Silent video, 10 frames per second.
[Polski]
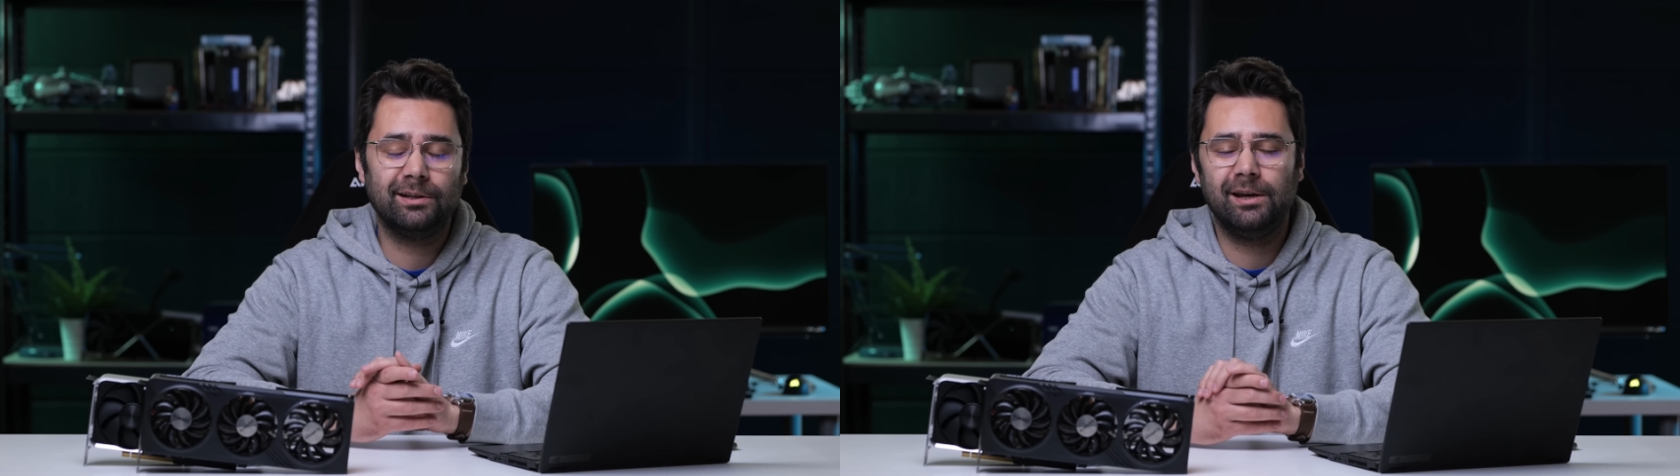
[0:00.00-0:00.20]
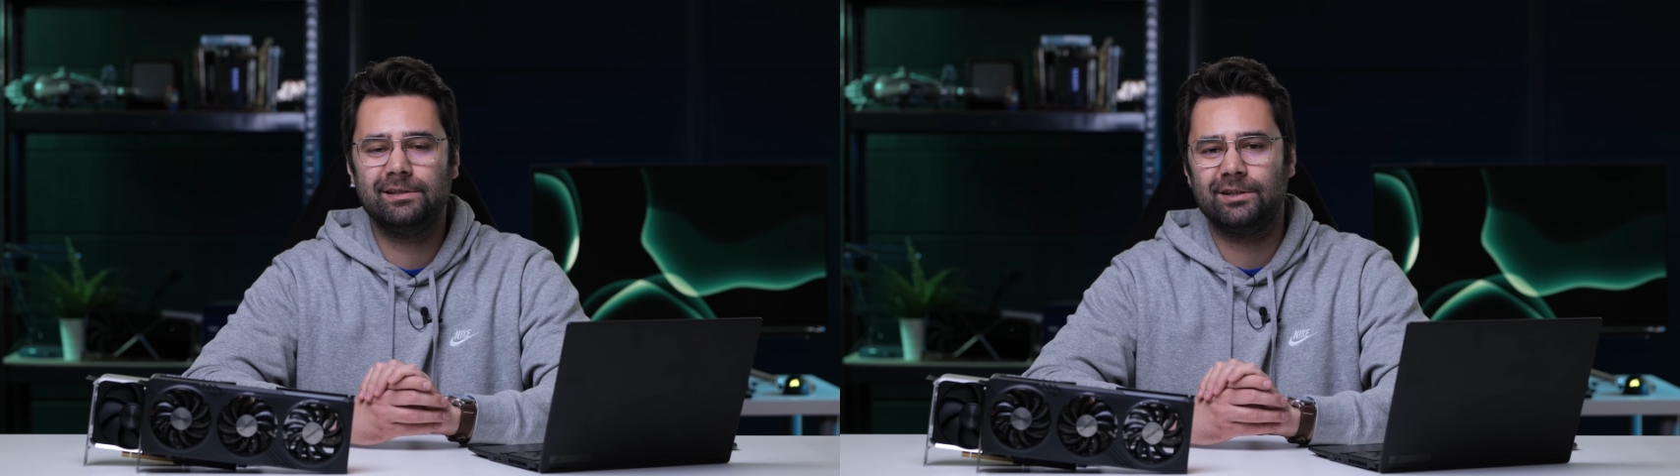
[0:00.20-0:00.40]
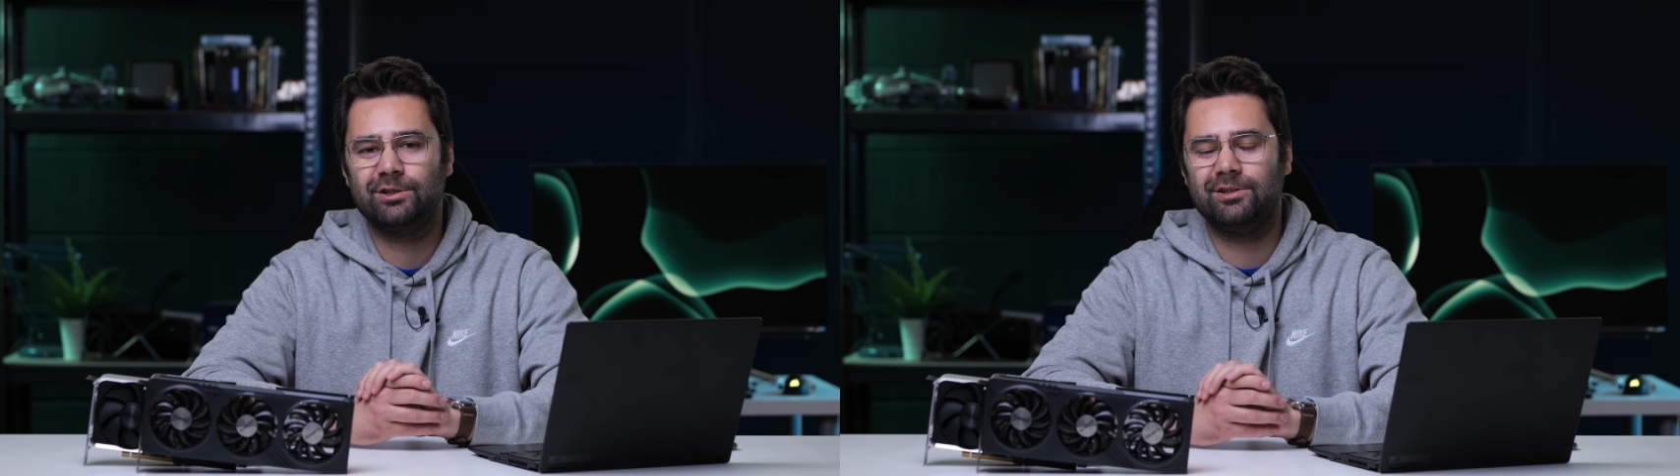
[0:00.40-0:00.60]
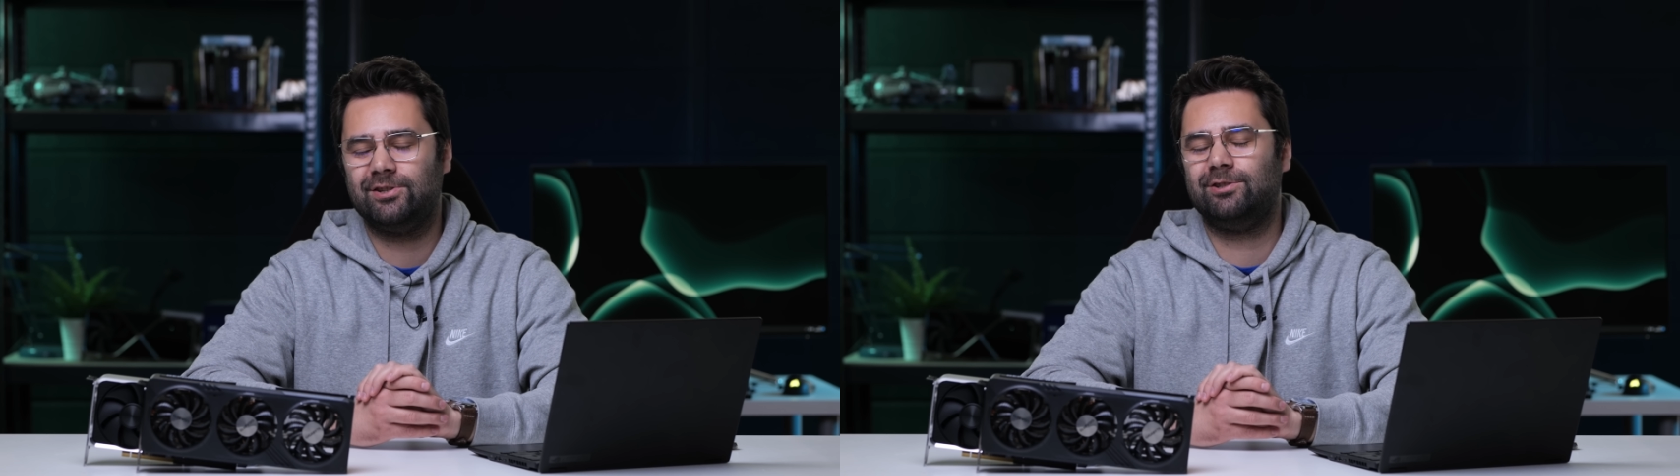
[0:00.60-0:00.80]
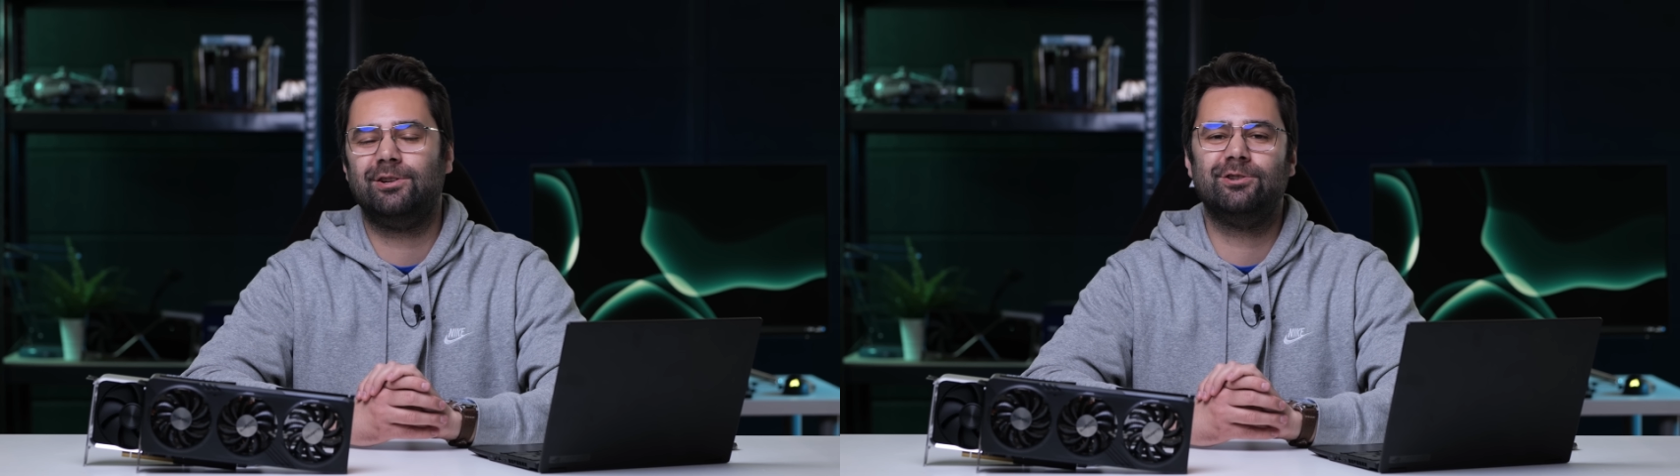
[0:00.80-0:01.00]
RTX
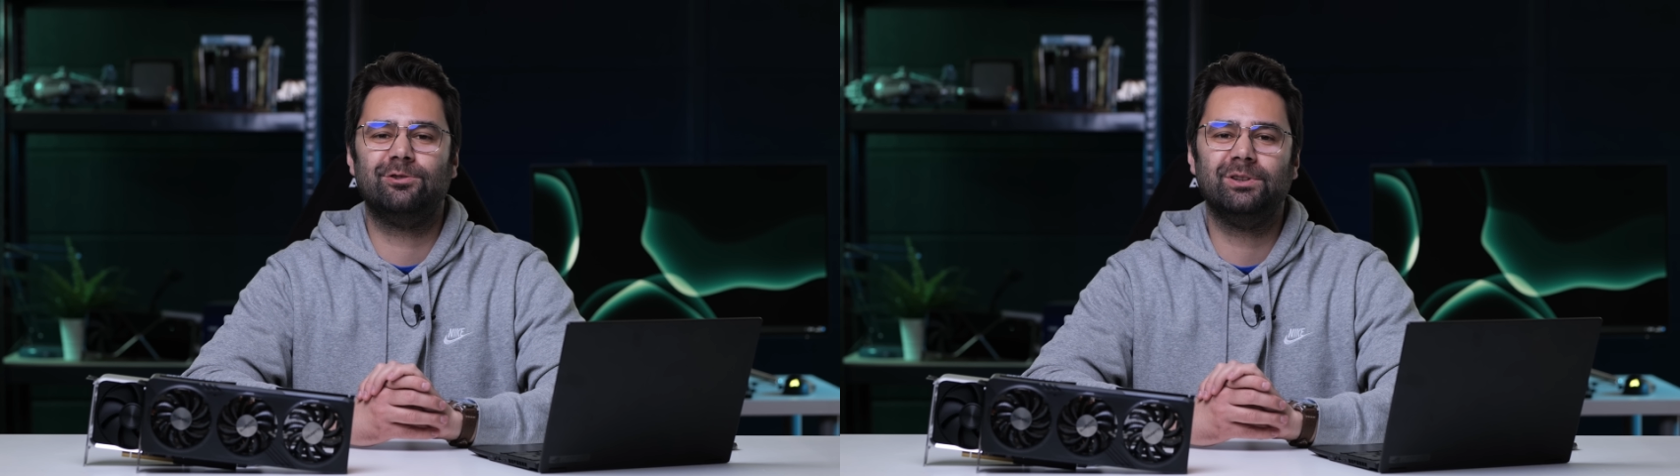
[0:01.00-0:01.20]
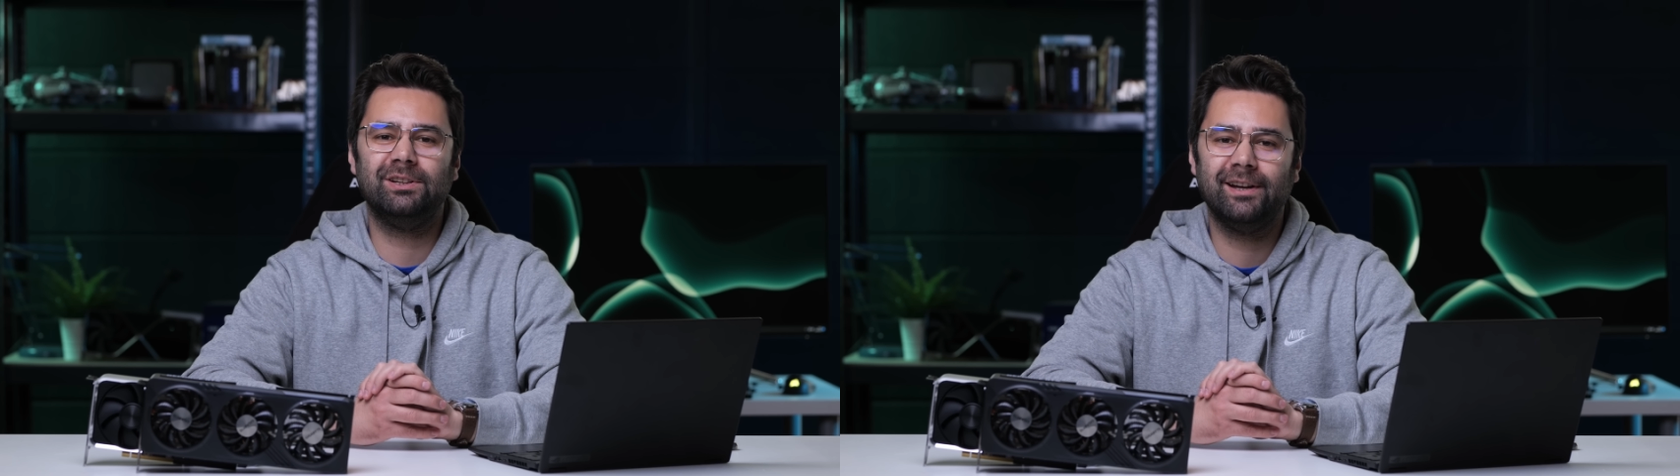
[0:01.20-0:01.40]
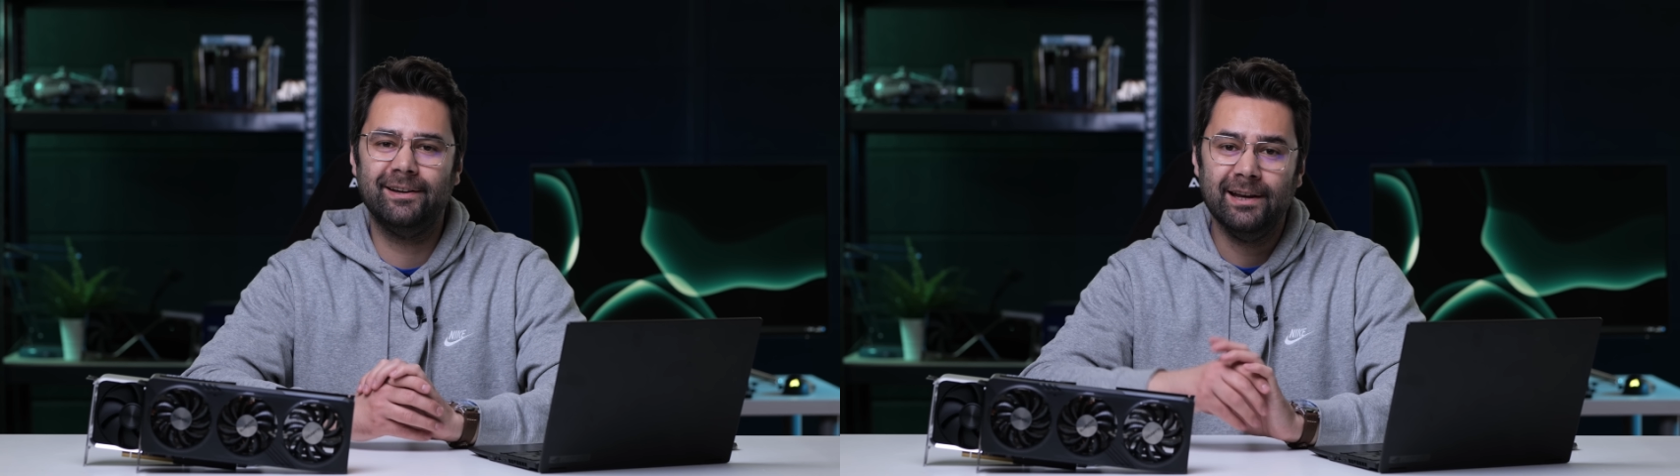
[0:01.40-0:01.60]
4060 Ti